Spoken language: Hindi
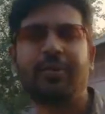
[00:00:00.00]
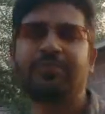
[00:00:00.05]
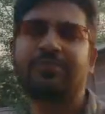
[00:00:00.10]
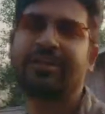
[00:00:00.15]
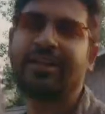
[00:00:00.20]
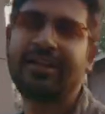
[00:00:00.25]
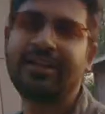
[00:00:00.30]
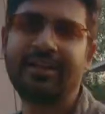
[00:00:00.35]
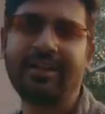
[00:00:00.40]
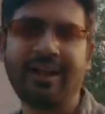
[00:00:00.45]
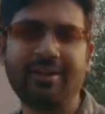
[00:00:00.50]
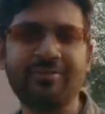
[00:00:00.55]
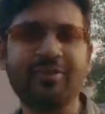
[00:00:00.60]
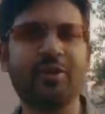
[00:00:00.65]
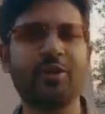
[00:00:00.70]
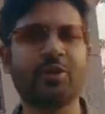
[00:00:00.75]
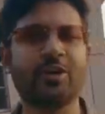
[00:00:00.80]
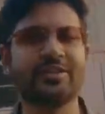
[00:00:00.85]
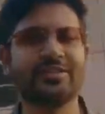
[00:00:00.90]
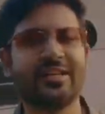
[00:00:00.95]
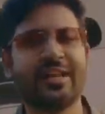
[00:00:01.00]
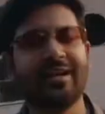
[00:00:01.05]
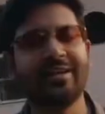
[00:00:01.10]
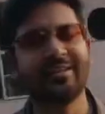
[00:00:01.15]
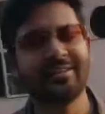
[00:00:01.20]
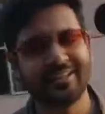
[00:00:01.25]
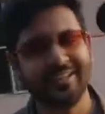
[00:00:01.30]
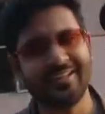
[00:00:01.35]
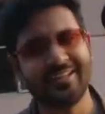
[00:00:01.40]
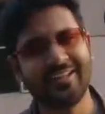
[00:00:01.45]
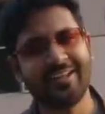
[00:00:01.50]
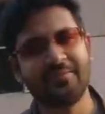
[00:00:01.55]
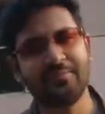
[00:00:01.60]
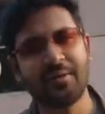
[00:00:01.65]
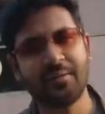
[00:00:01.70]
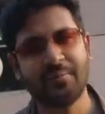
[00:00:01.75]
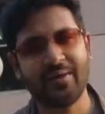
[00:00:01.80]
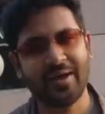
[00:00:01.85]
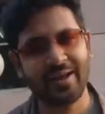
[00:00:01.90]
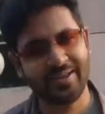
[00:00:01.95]
आपसे एक नए वीडियो के साथ टिल देन
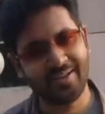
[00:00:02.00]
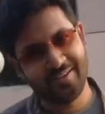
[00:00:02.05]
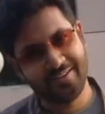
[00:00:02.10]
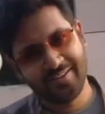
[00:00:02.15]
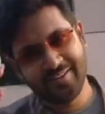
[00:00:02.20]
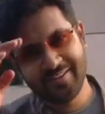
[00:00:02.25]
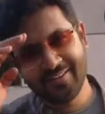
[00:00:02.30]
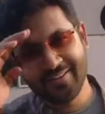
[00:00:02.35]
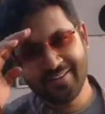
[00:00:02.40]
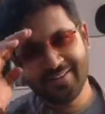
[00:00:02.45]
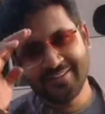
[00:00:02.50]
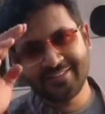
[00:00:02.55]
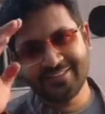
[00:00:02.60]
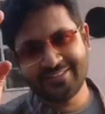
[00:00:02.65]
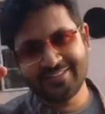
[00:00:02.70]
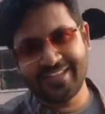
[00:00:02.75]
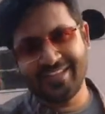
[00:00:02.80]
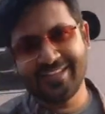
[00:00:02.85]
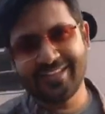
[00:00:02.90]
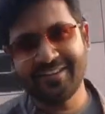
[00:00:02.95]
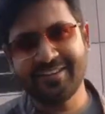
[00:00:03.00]
बाय टेक